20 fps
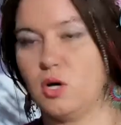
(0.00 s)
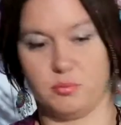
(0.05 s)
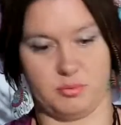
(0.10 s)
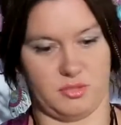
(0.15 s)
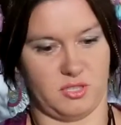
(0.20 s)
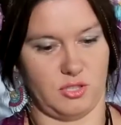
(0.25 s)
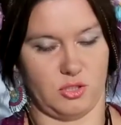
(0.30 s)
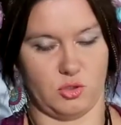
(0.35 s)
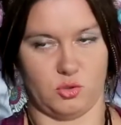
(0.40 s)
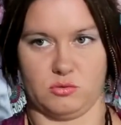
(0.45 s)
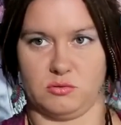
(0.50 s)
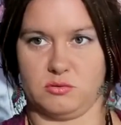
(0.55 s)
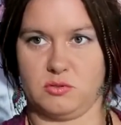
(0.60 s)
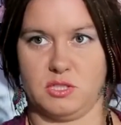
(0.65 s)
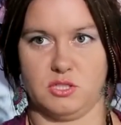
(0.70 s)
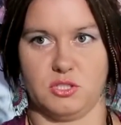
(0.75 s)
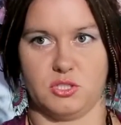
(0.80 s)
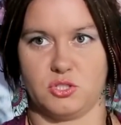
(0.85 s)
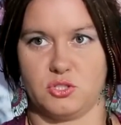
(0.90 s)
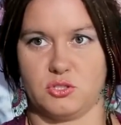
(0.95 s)
Абсолютно,
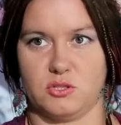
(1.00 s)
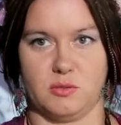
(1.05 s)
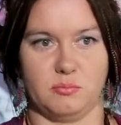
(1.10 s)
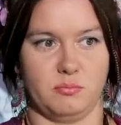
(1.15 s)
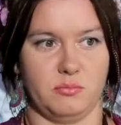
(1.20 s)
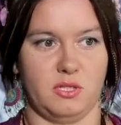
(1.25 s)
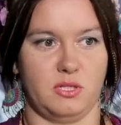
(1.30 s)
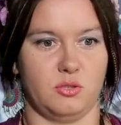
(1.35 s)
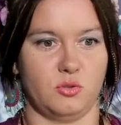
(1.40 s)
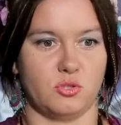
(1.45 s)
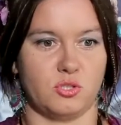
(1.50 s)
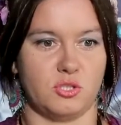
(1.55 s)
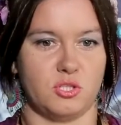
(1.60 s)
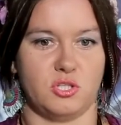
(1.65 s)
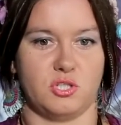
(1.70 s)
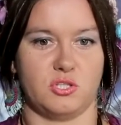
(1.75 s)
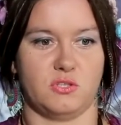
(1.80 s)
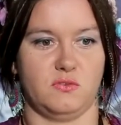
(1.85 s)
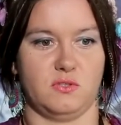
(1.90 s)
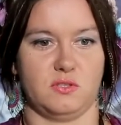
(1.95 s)
конечно. Я миллион
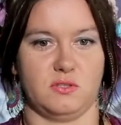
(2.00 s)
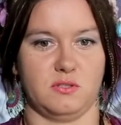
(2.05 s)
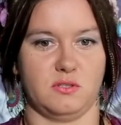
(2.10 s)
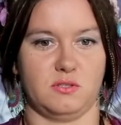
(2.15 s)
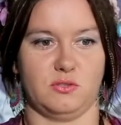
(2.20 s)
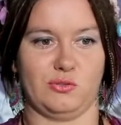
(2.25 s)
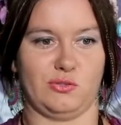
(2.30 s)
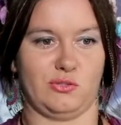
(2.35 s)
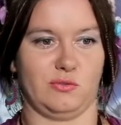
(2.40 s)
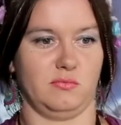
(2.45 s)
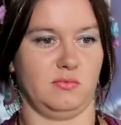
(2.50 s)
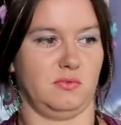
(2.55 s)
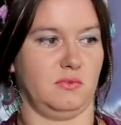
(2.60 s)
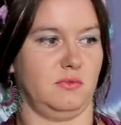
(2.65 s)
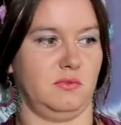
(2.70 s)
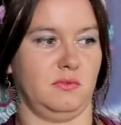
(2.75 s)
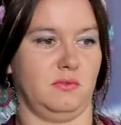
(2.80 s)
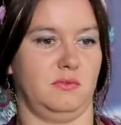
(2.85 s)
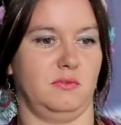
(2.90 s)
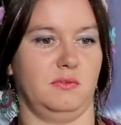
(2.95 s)
женщин видела, которым
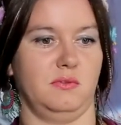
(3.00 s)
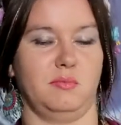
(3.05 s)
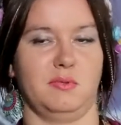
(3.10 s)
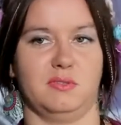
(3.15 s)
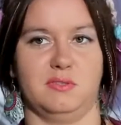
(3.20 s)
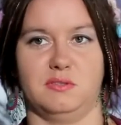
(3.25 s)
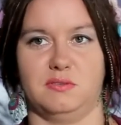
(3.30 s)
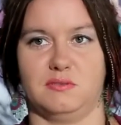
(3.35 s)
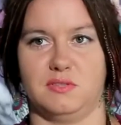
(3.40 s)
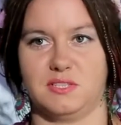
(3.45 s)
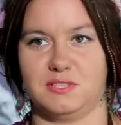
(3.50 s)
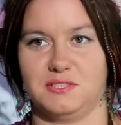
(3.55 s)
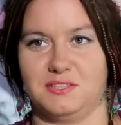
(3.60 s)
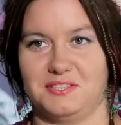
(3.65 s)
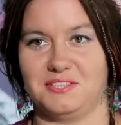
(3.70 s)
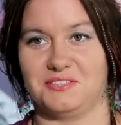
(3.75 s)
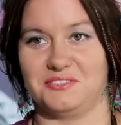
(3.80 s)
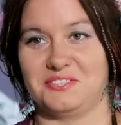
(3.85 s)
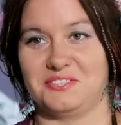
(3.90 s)
до балды дверцы.